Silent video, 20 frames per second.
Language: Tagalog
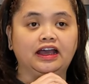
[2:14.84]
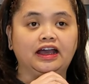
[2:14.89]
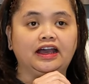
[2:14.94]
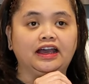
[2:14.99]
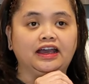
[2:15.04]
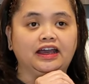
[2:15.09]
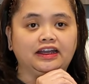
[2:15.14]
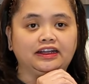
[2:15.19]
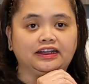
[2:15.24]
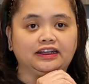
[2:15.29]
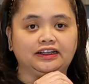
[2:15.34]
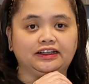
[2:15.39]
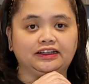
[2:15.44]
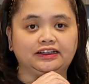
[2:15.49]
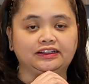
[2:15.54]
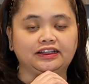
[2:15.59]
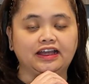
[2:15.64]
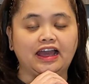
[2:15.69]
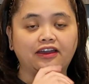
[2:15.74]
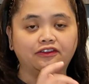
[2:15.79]
uh,
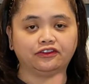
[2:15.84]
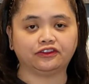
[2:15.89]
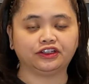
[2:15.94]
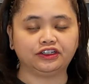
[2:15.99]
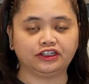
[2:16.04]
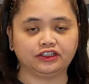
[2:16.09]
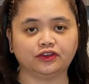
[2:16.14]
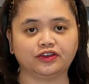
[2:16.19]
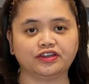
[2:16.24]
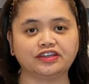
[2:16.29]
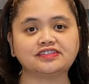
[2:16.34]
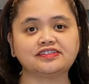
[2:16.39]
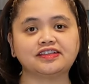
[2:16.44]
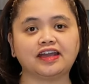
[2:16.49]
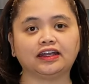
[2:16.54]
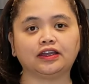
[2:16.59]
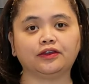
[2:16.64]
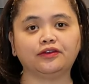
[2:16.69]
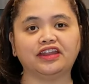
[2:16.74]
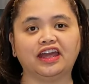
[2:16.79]
After nito is
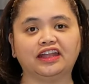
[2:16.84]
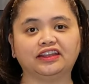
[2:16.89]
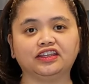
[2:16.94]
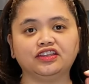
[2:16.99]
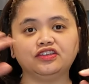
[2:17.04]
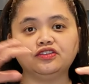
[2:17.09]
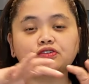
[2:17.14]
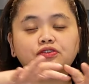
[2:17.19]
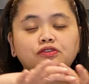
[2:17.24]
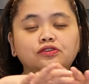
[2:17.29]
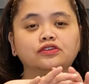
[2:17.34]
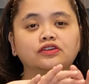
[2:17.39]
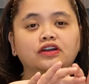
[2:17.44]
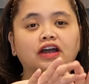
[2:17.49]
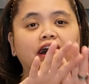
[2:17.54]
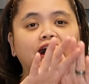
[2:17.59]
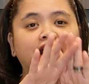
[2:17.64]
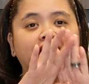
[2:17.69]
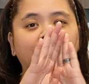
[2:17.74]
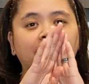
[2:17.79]
gagawin natin
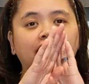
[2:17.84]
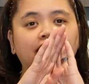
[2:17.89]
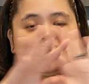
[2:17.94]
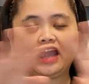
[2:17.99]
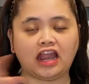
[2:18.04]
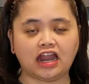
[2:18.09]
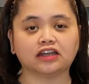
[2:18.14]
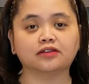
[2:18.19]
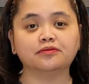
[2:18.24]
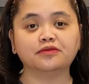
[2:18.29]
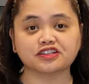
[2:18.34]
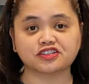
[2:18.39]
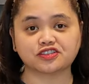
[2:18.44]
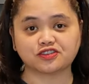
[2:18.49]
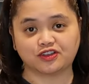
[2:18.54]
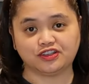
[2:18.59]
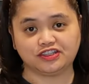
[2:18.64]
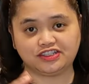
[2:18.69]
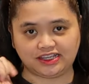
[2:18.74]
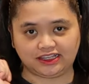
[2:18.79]
yung uh, caramel
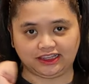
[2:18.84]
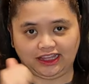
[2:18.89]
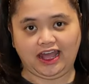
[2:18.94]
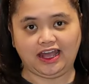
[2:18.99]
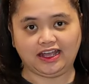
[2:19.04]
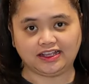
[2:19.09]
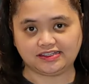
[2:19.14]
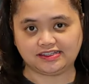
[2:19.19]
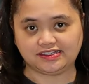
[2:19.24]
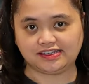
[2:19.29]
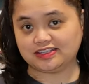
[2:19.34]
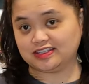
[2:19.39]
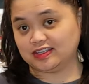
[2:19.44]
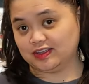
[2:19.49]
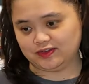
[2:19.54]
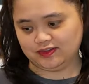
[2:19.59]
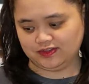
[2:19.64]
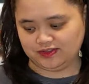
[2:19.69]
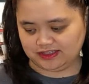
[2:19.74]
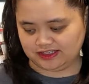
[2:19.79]
sauce sa taas.
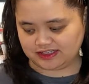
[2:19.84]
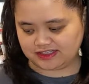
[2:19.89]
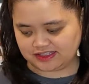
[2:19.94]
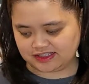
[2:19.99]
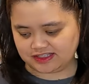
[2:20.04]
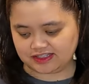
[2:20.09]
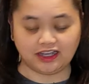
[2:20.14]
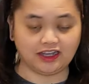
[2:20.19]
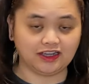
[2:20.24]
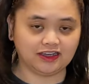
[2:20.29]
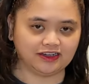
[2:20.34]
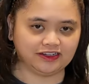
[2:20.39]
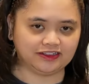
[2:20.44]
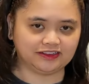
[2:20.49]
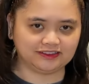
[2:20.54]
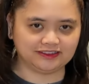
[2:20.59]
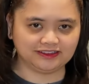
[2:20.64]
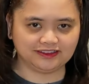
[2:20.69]
So, let's start!